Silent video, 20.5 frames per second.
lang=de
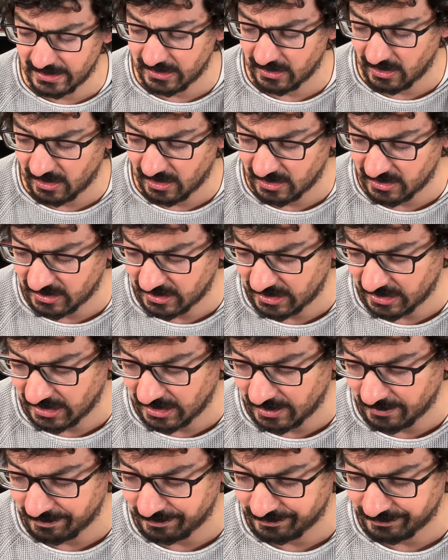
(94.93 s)
Und
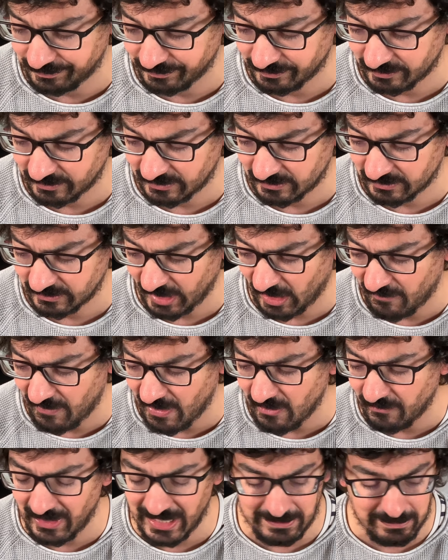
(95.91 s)
ähm, fangen
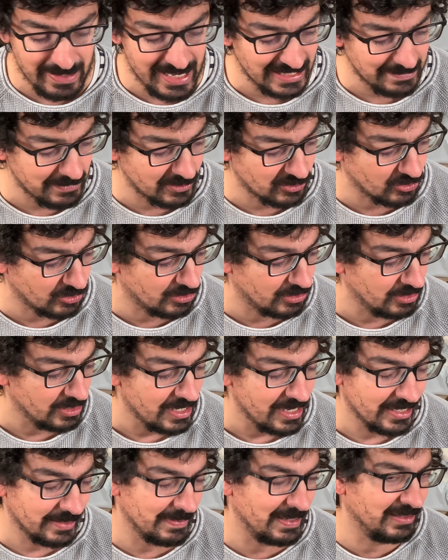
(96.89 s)
vielleicht mal erstmal so,
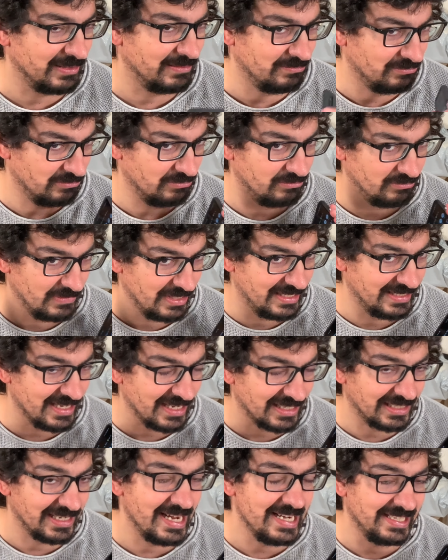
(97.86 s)
ich meine, ich sage
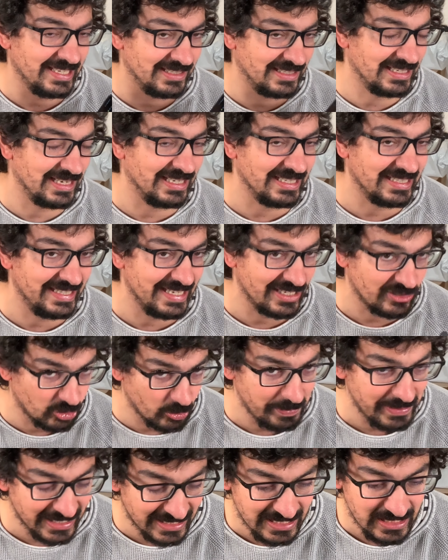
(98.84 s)
gleich, das sind alles sehr
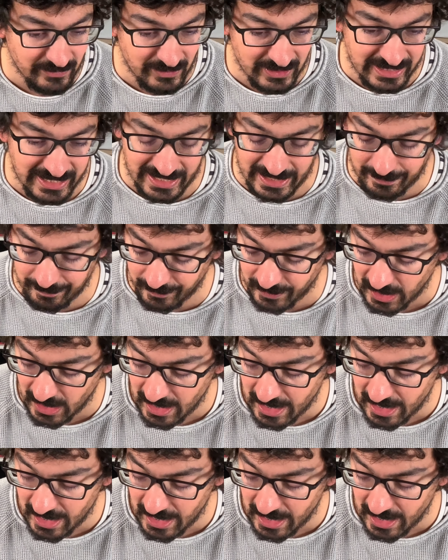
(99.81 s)
subjektive Themen.